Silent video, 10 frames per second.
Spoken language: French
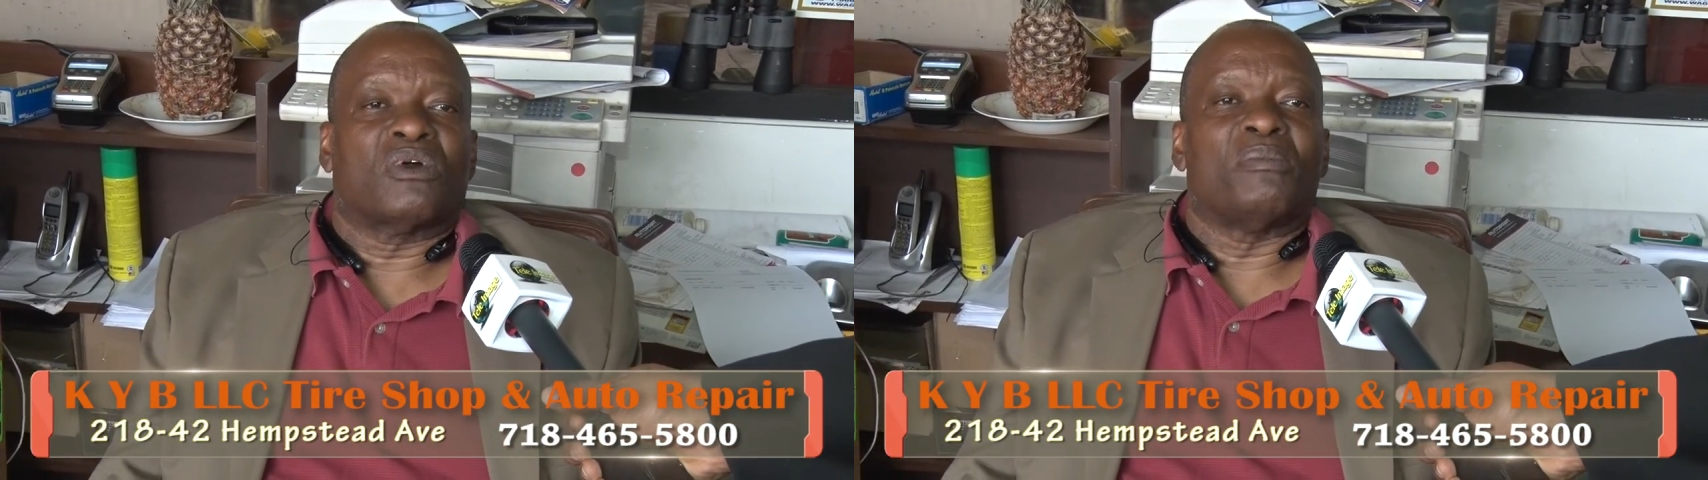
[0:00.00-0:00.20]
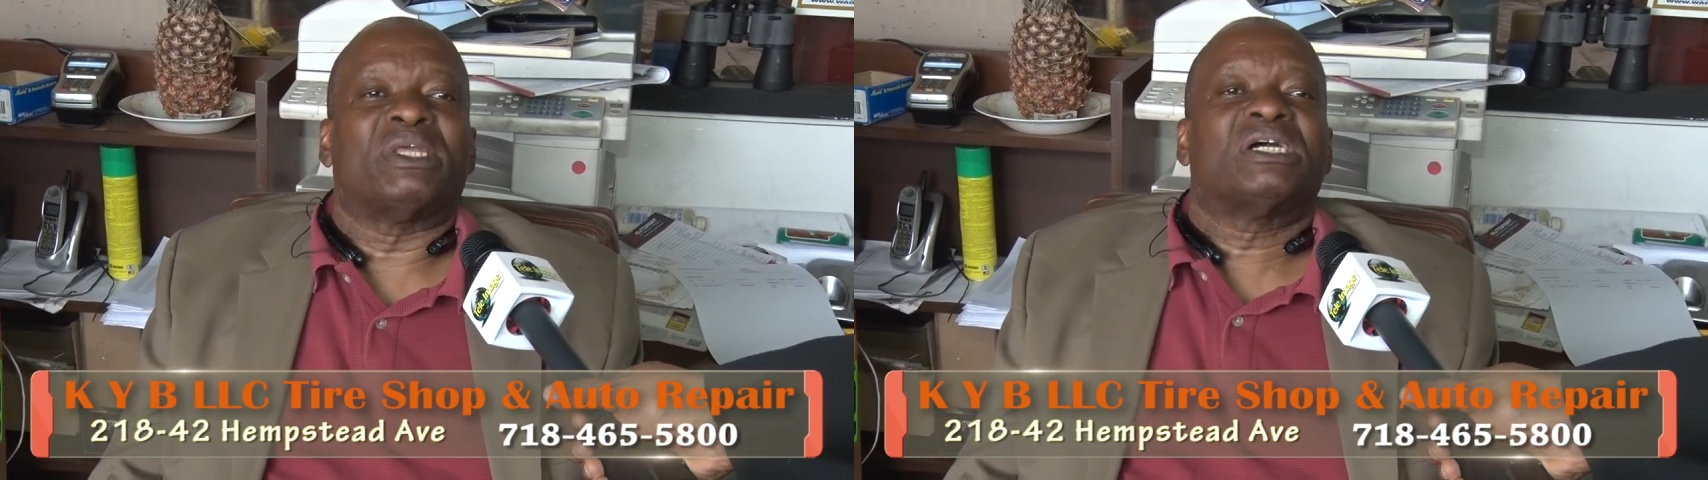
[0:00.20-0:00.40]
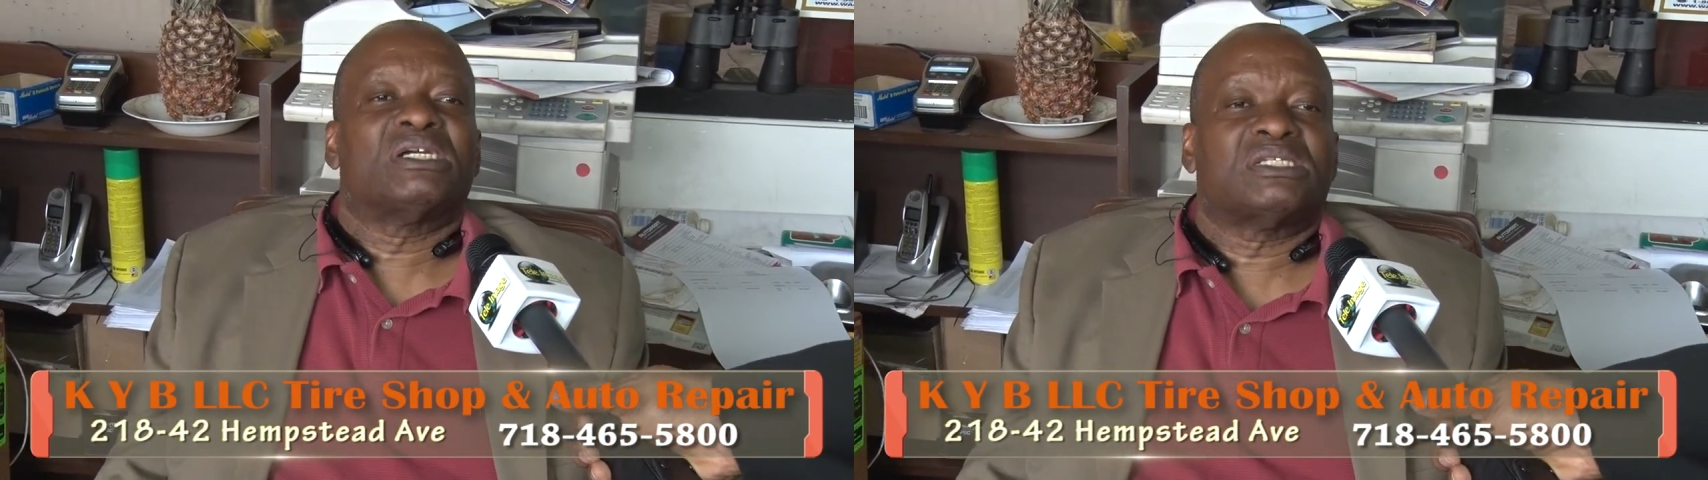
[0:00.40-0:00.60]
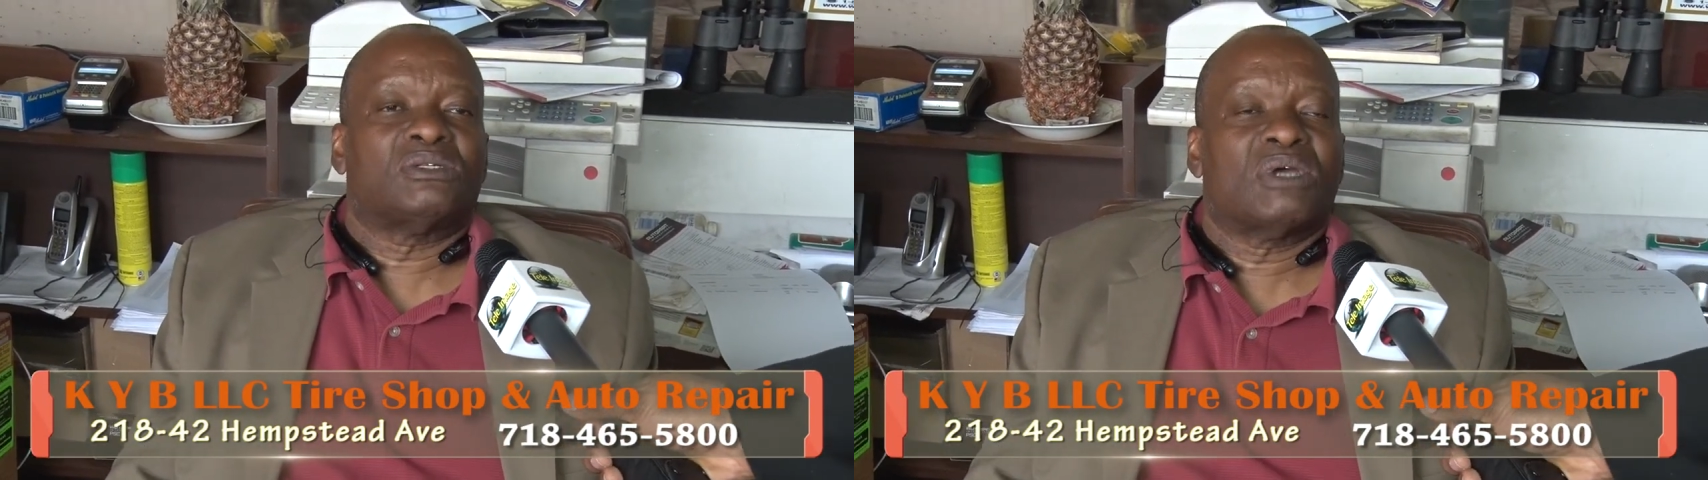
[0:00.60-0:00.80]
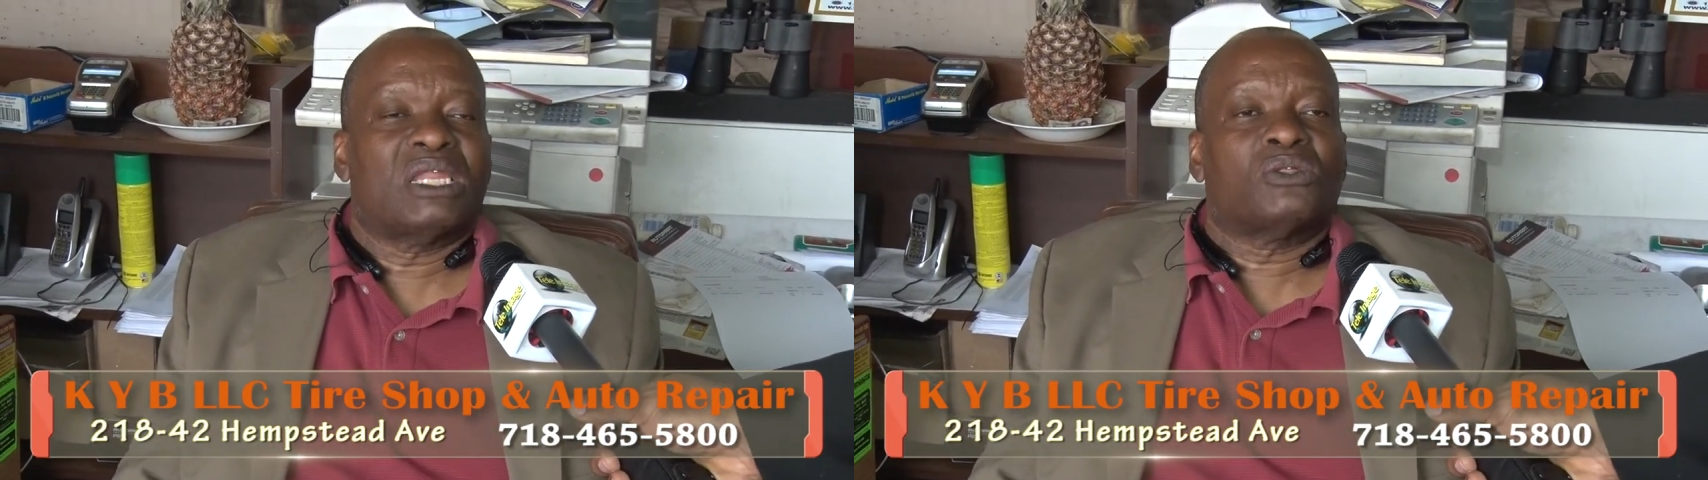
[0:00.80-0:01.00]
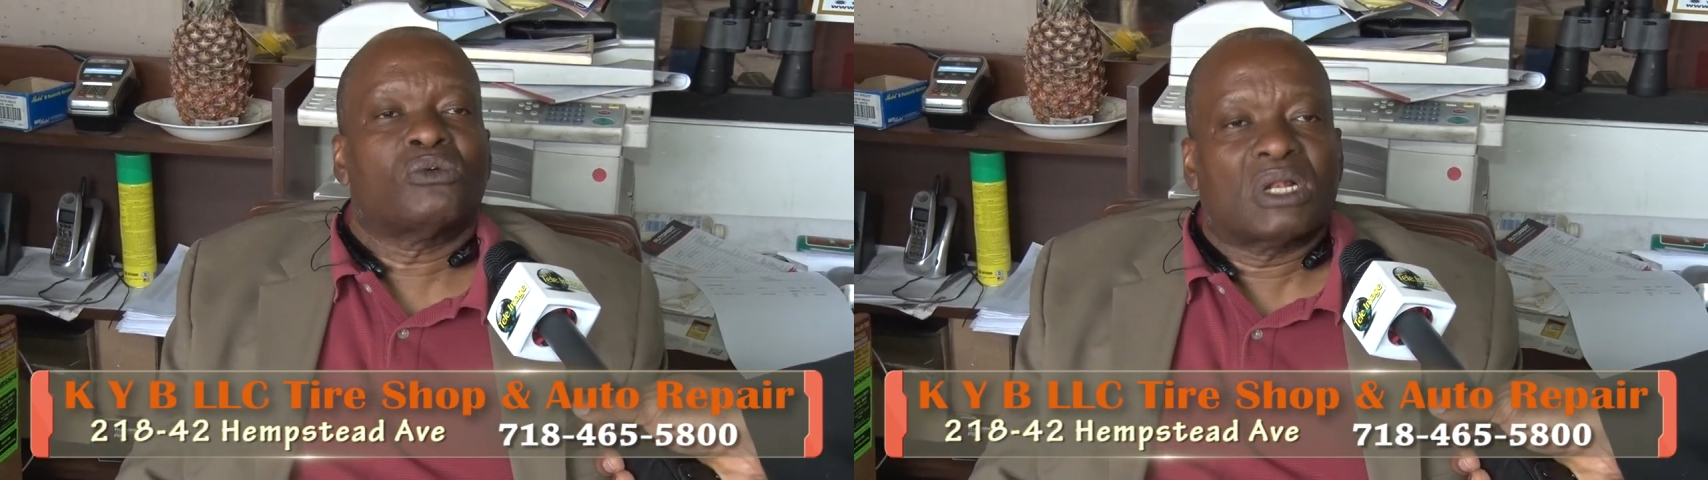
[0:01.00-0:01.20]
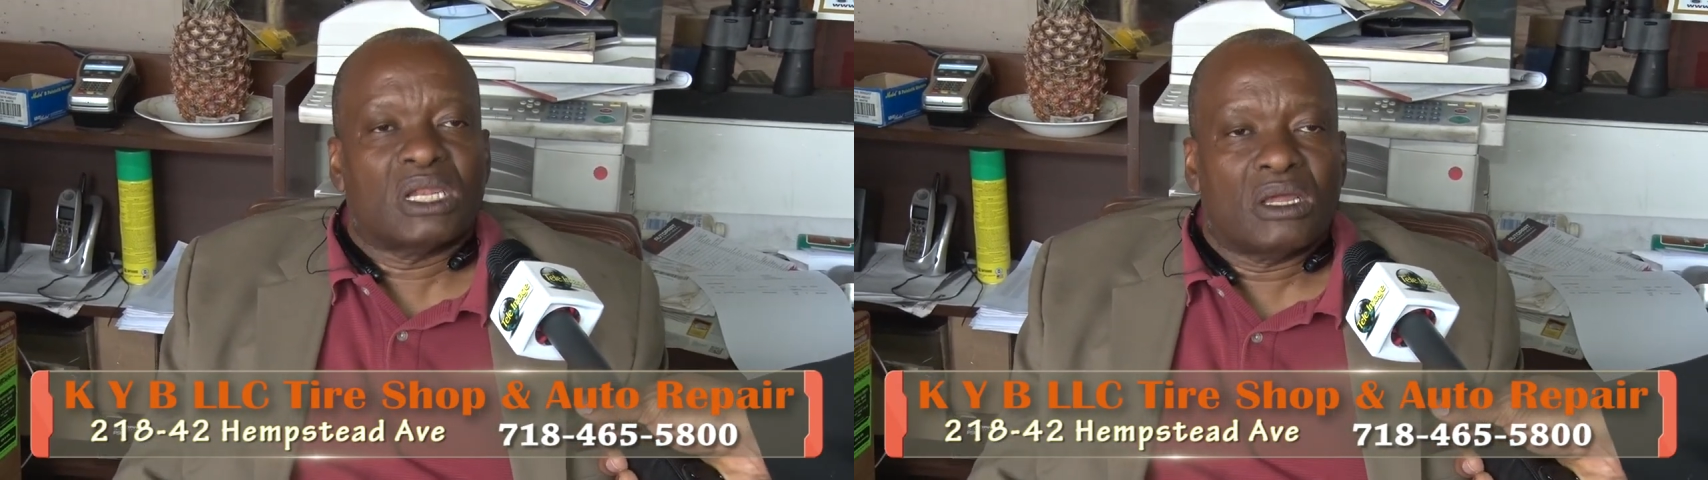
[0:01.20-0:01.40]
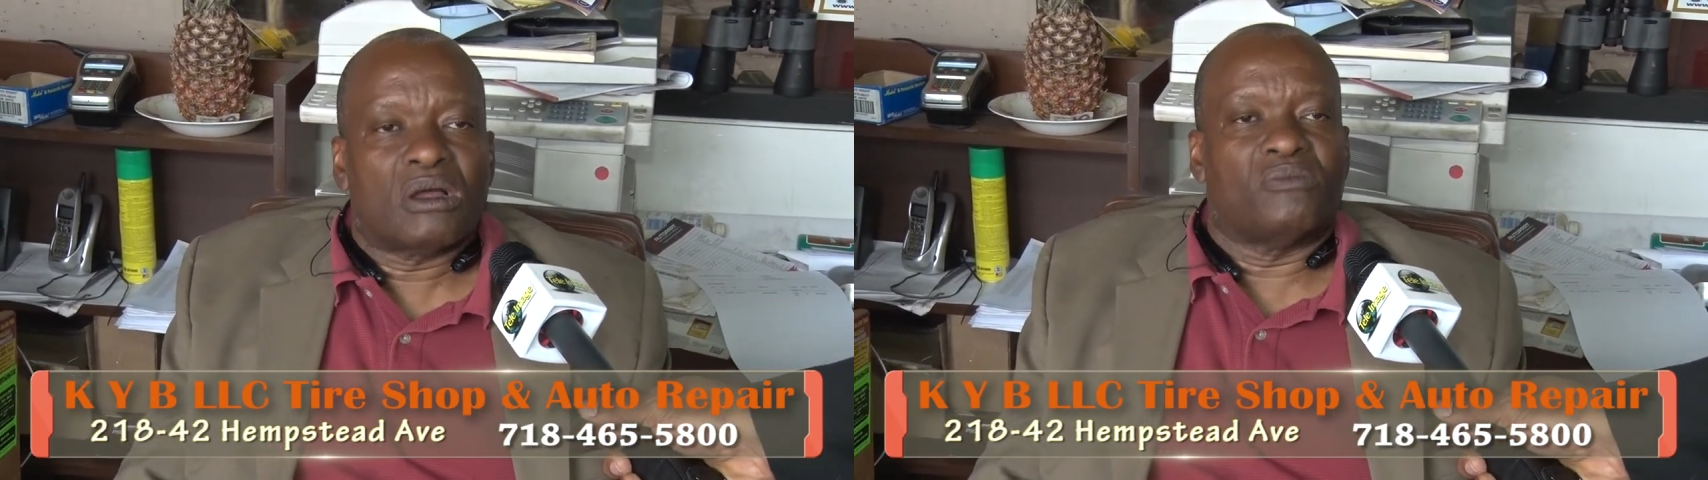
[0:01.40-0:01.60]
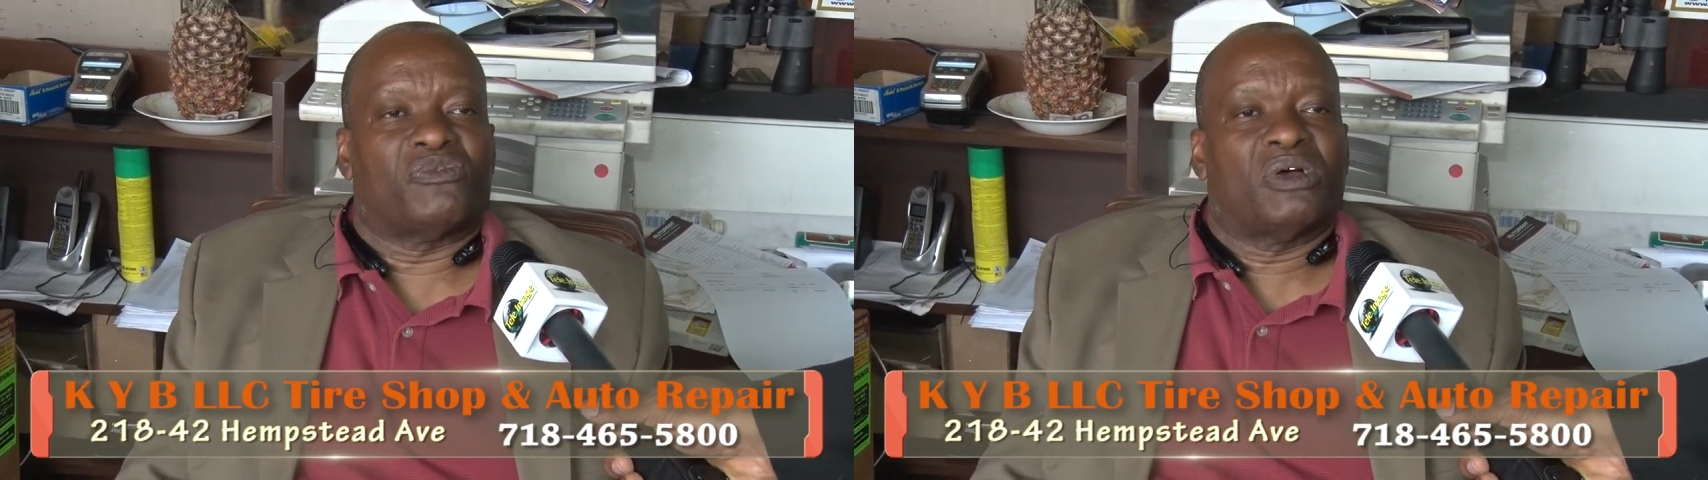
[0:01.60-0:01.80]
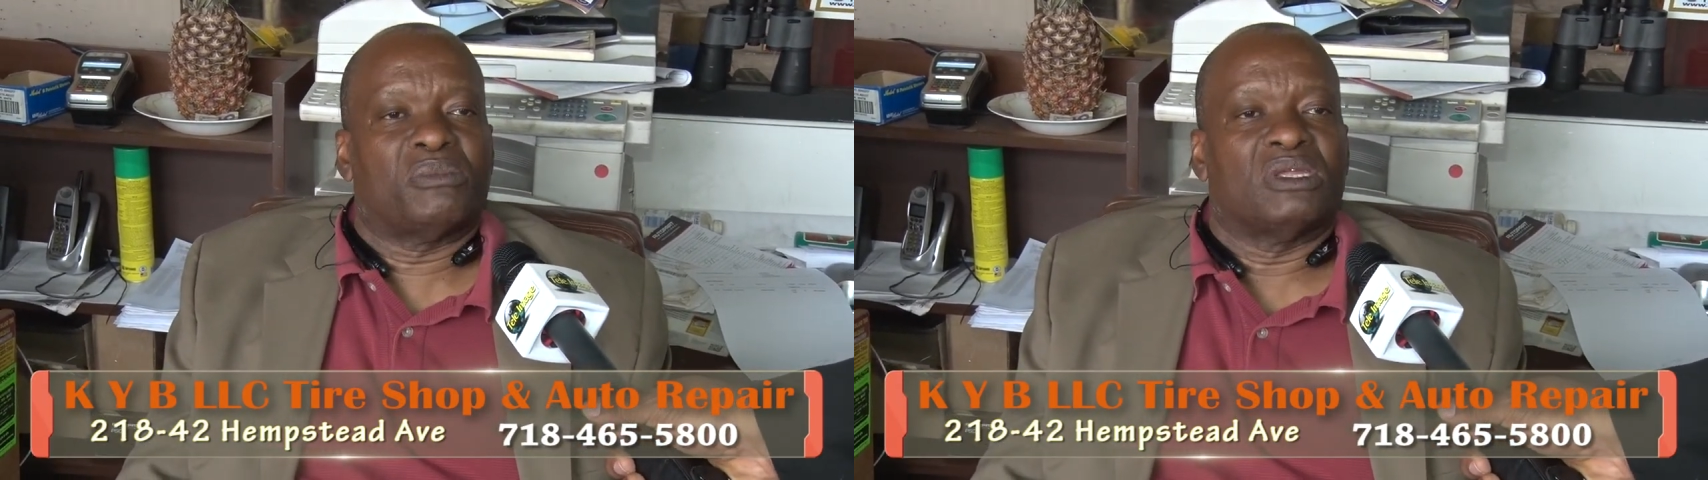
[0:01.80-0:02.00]
comme étrangers, nous gardons tous clients comme
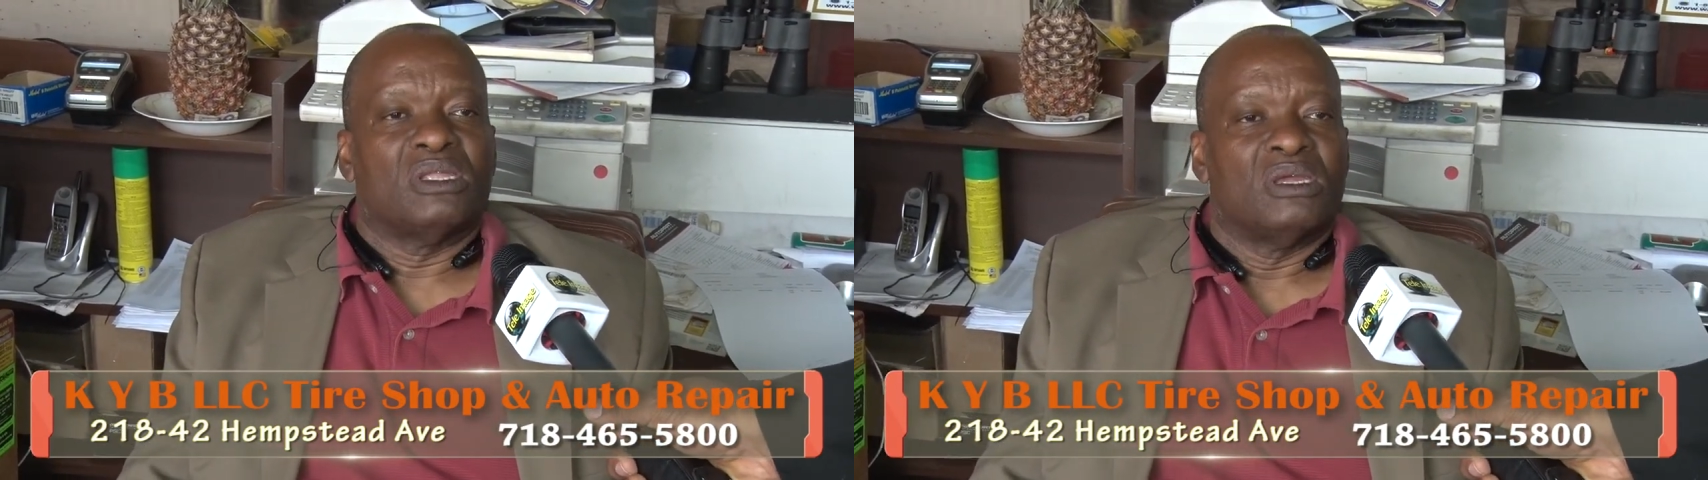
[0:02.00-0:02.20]
famille.